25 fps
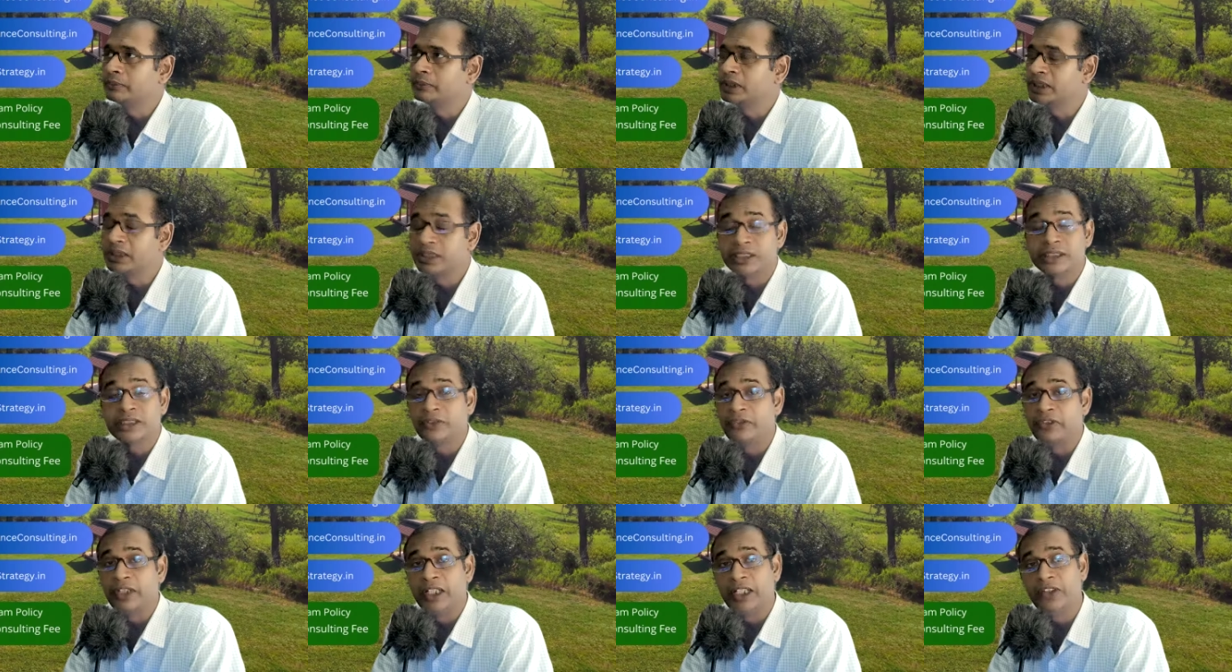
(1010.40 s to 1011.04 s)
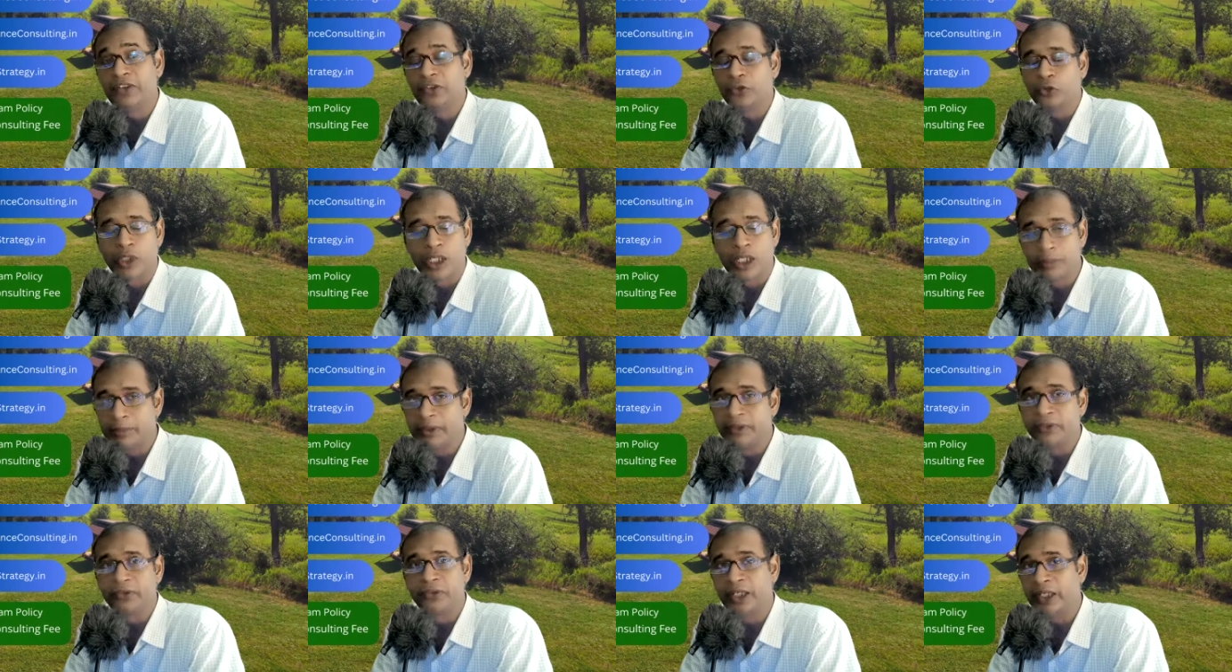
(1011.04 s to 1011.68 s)
இது இஸ் அ வெரி ஒன்
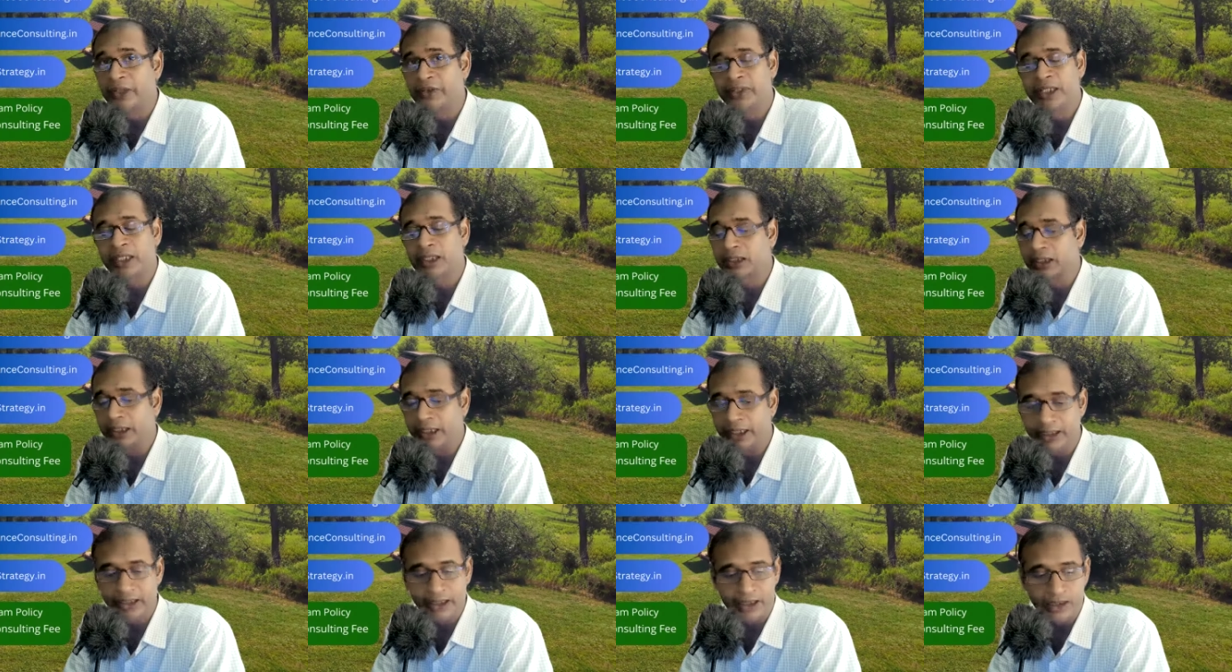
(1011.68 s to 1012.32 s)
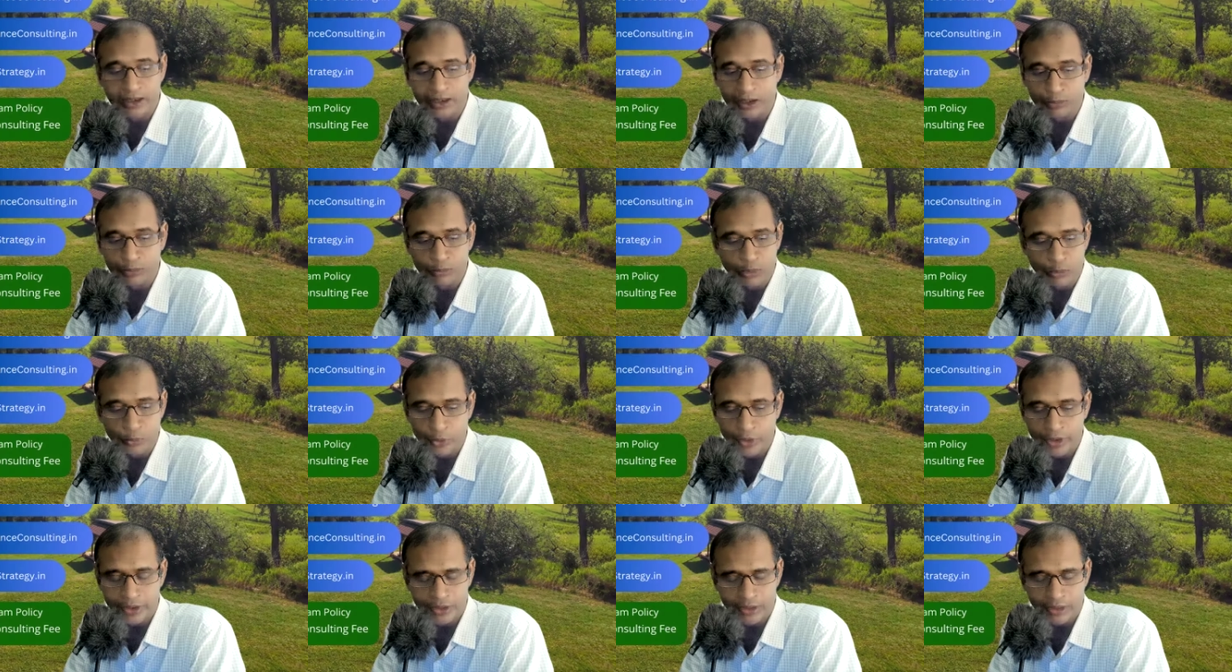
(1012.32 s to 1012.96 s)
ஆஃப் மை ஃபேவரட் கிளைண்ட் எனக்கு ரொம்ப
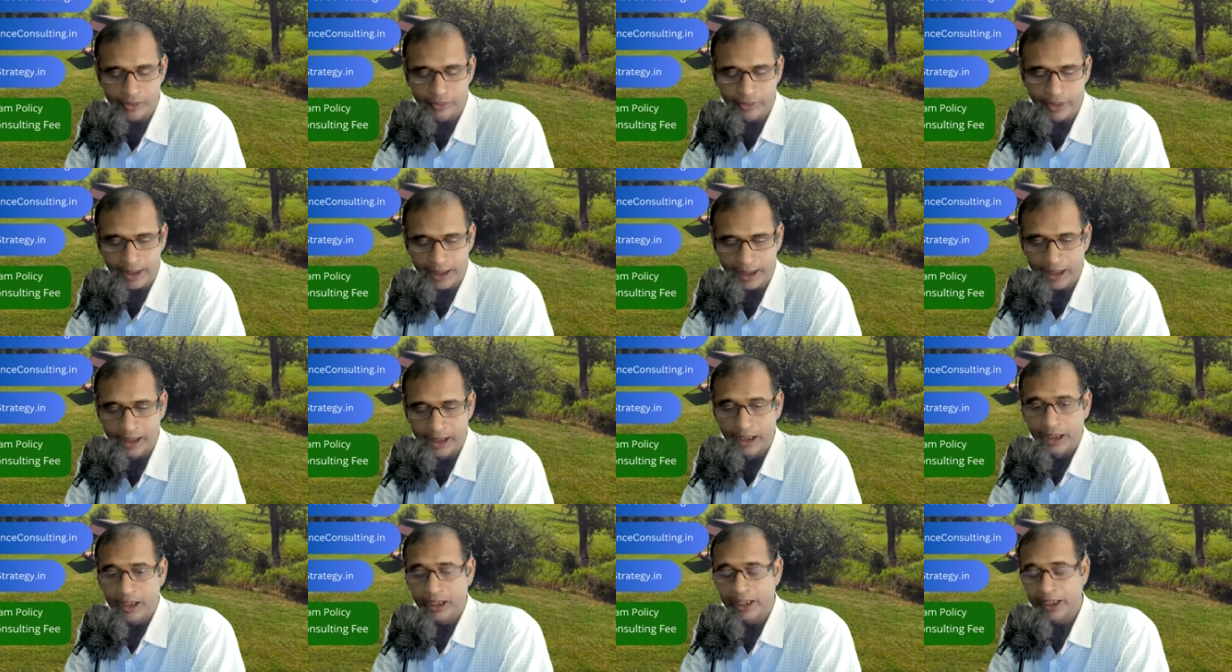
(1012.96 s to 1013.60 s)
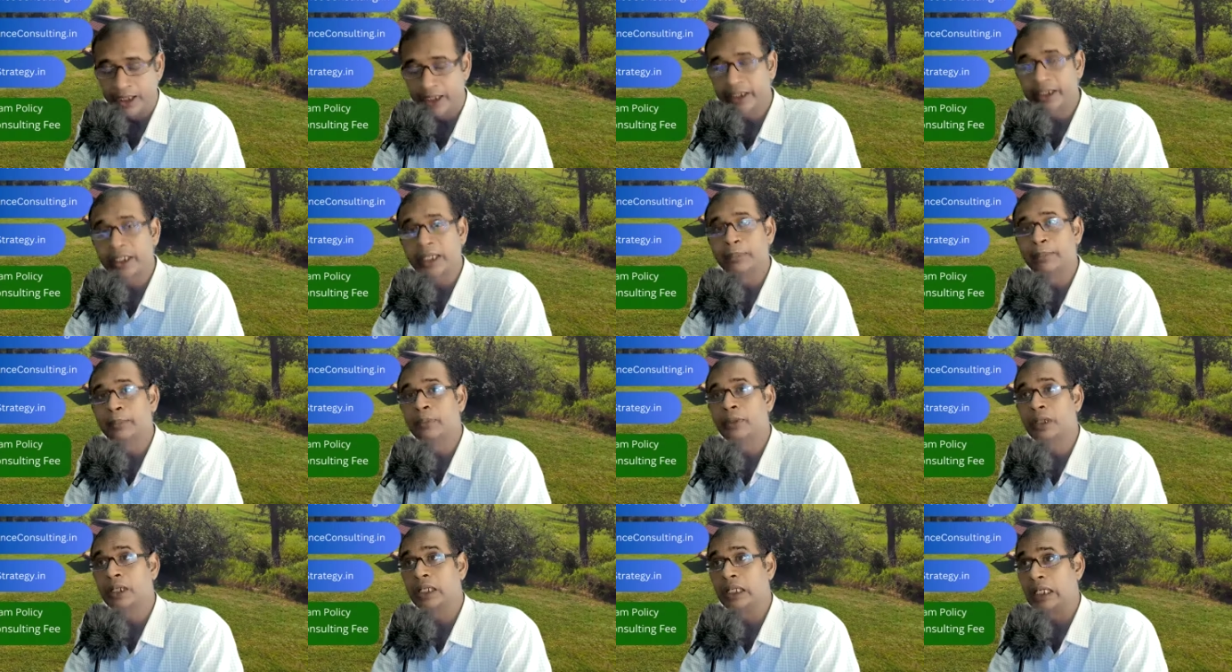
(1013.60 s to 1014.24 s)
பிடிக்கும் அவரை எனக்கு
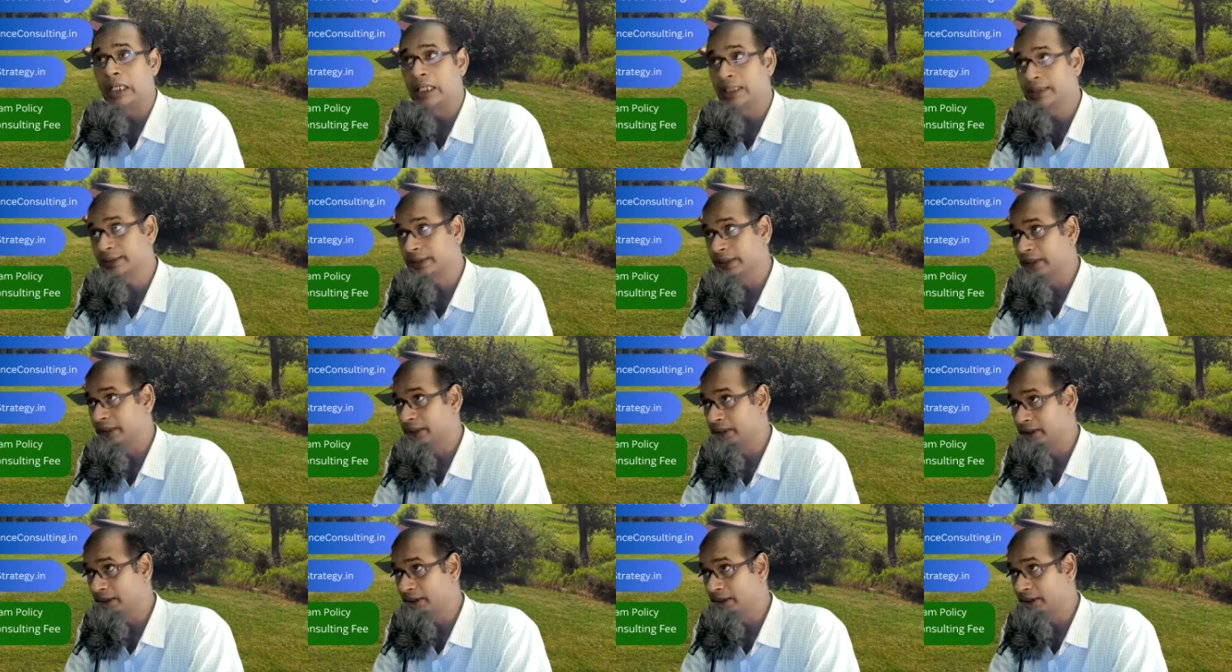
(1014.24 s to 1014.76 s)
ரொம்ப ஆசை